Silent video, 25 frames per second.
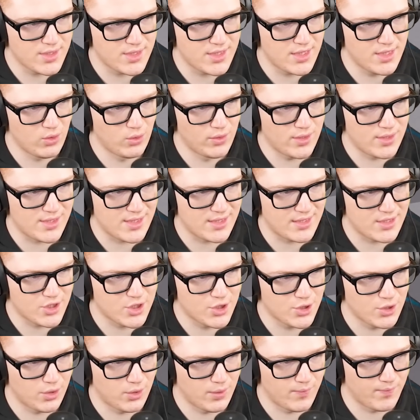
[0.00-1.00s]
скилл у нас это
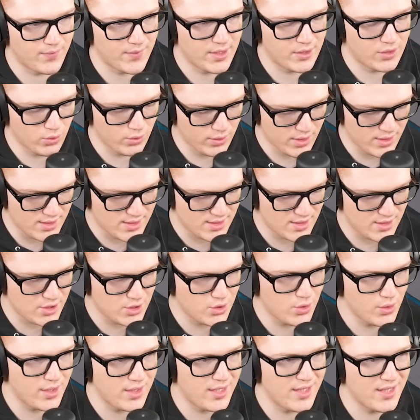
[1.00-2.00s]
что? Это у нас
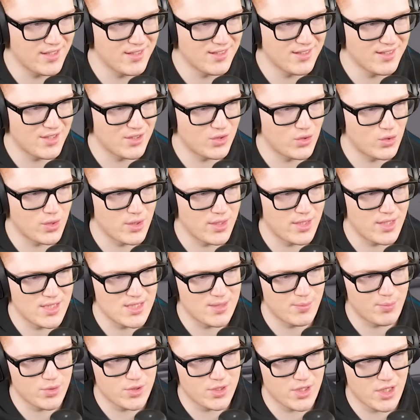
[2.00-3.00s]
сюрикен, который я
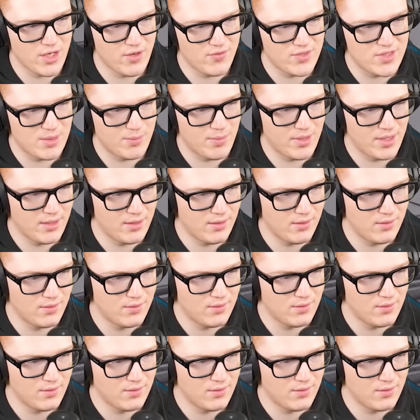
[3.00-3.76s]
запускаю в тебя.